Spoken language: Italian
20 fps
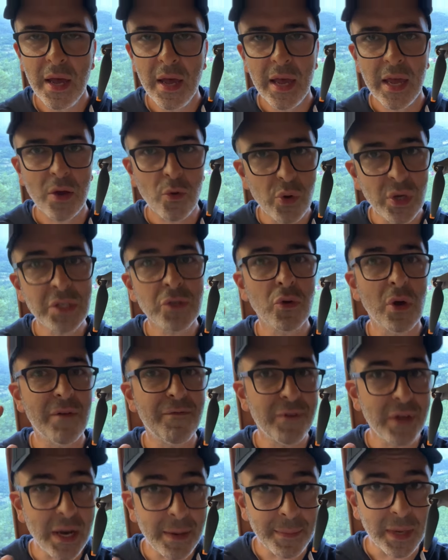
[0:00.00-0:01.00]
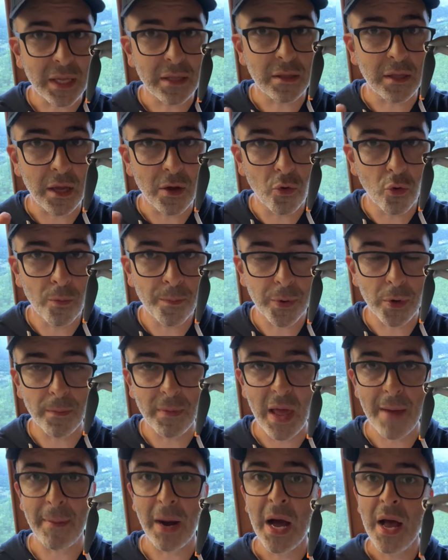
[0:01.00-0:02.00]
e questo è veramente un
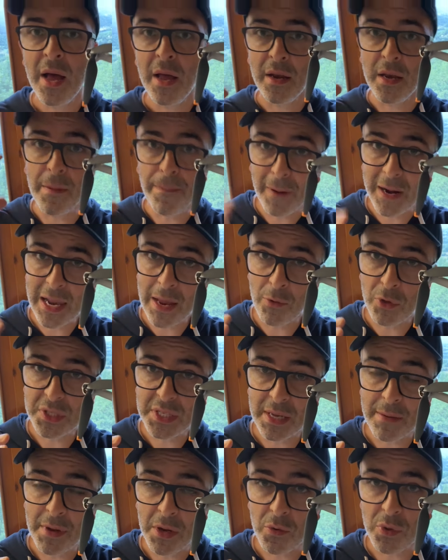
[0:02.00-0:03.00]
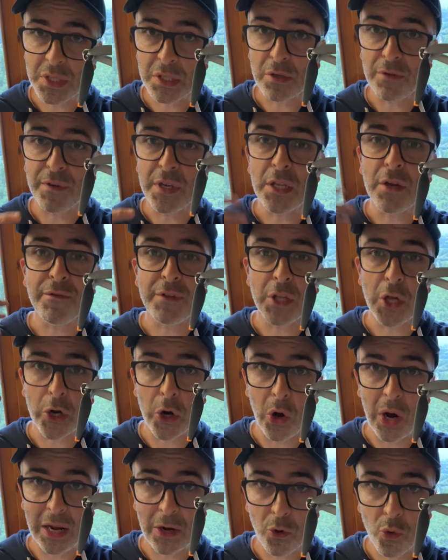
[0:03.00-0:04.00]
problema. Ne parliamo insieme in questo video, vi
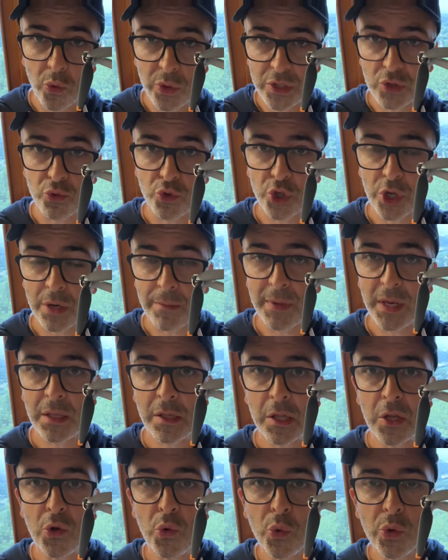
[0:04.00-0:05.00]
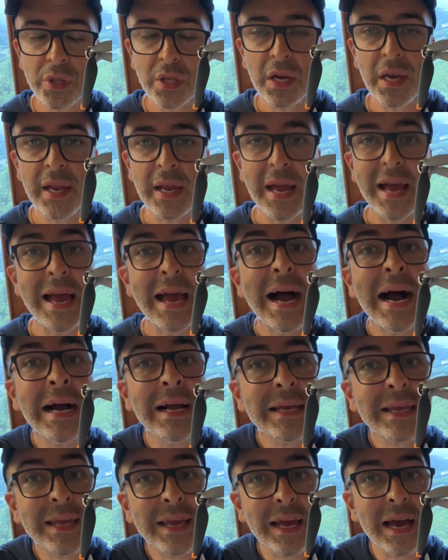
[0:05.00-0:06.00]
darò alcuni suggerimenti utili e
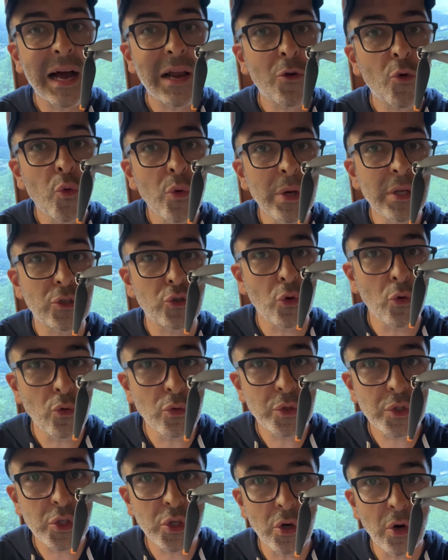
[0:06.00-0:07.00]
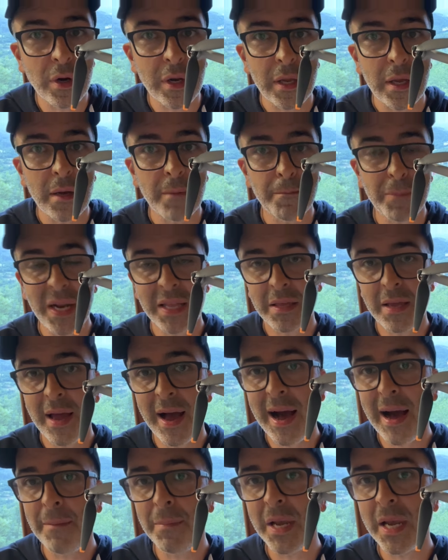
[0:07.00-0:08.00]
anche alcune soluzioni
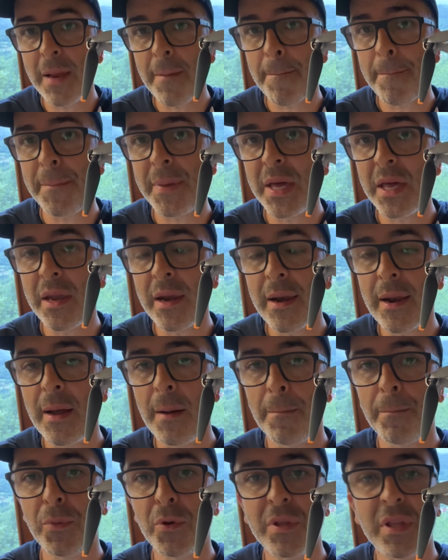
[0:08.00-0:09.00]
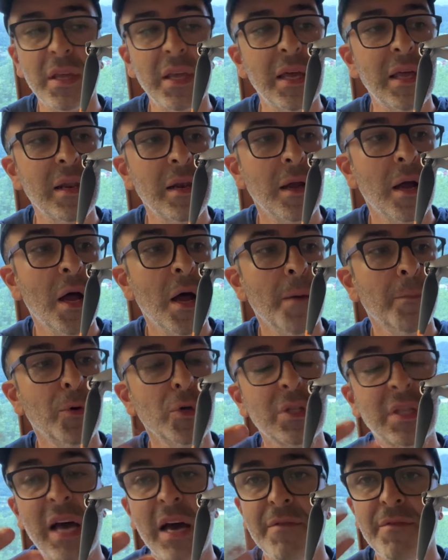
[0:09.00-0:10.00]
praticabili per poter
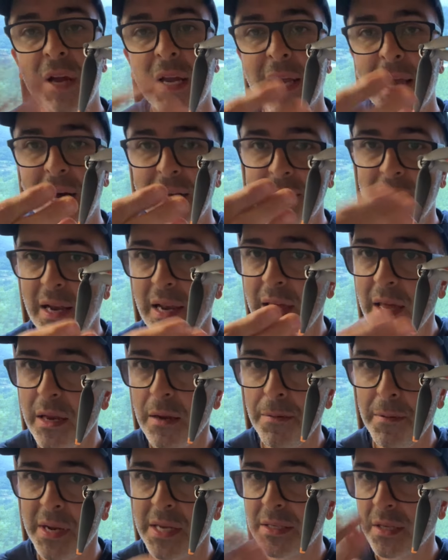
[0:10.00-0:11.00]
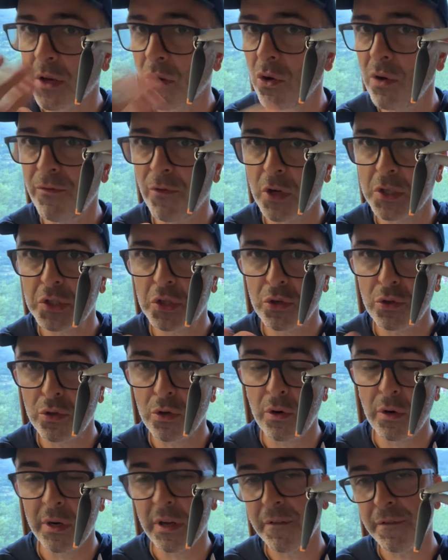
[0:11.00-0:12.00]
portarvi a casa le riprese col vostro
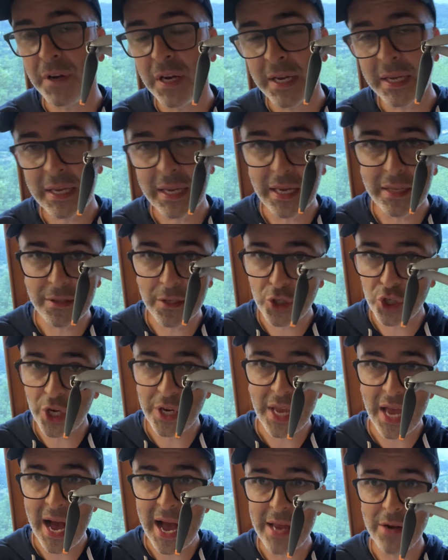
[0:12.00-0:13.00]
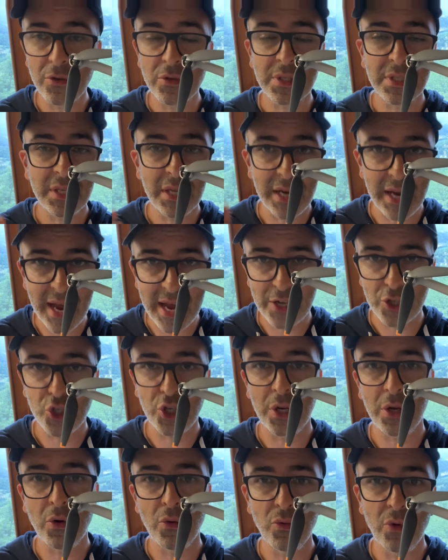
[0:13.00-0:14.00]
drone fino a che DJI non se ne
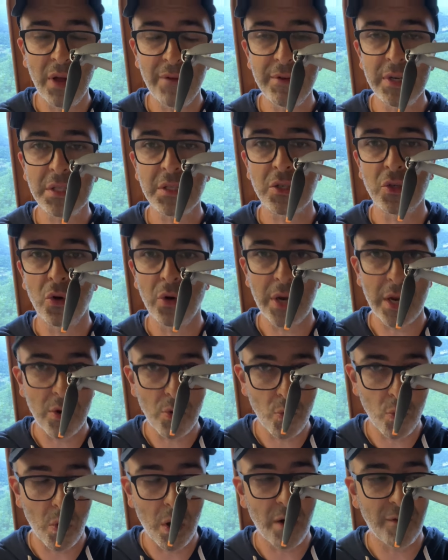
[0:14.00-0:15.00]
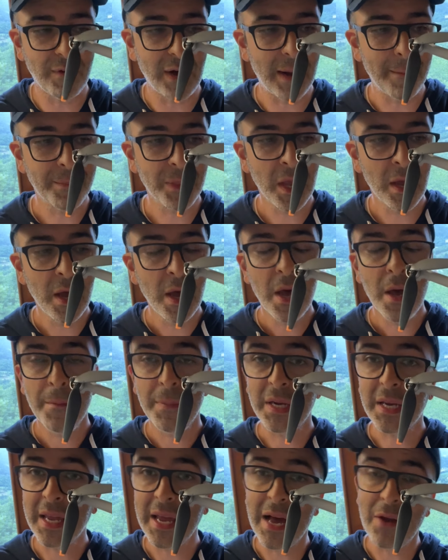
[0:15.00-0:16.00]
esce con una versione nuova
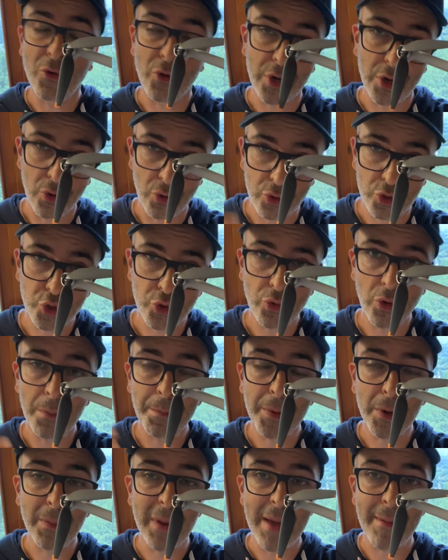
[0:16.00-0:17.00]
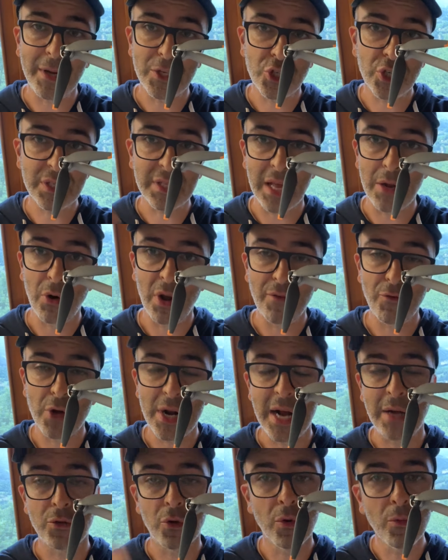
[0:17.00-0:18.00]
perché hanno riconosciuto il problema e ci stanno
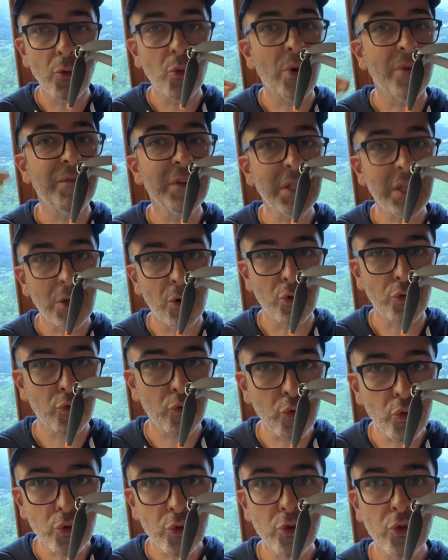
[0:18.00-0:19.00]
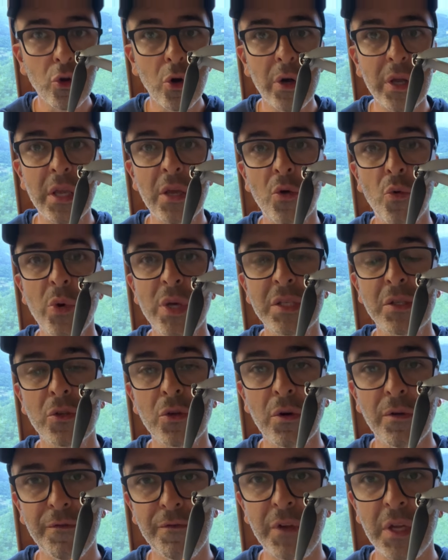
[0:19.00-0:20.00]
lavorando. Comunque vi dico tutto in
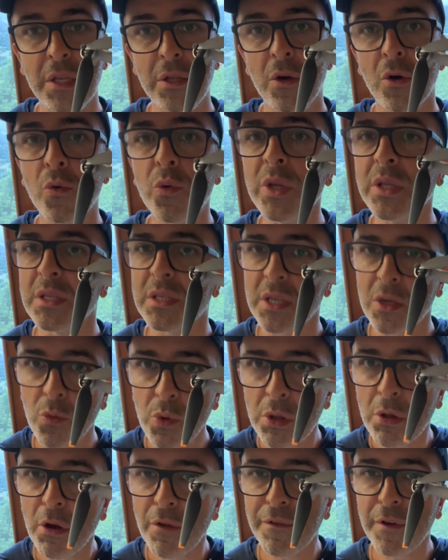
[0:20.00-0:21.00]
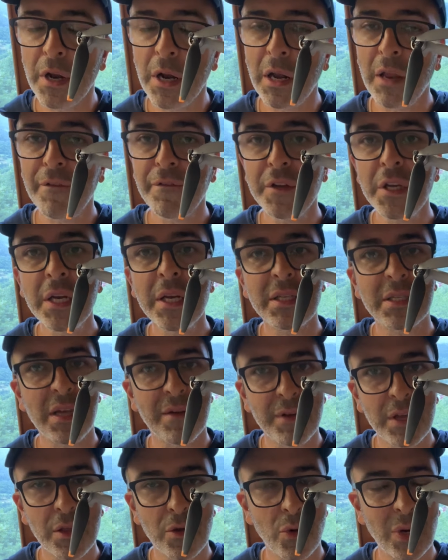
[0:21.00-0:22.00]
questo video, quindi seguitelo fino alla fine, se
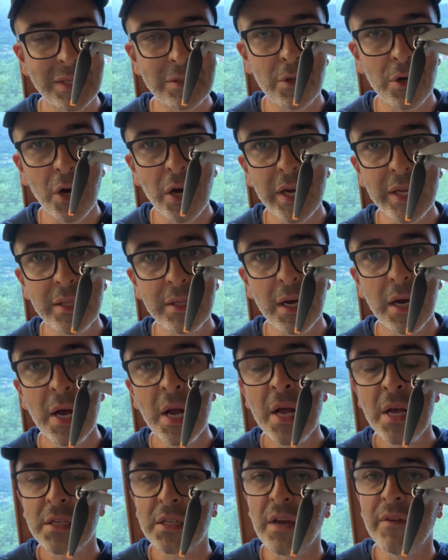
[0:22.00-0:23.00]
avete un Android, se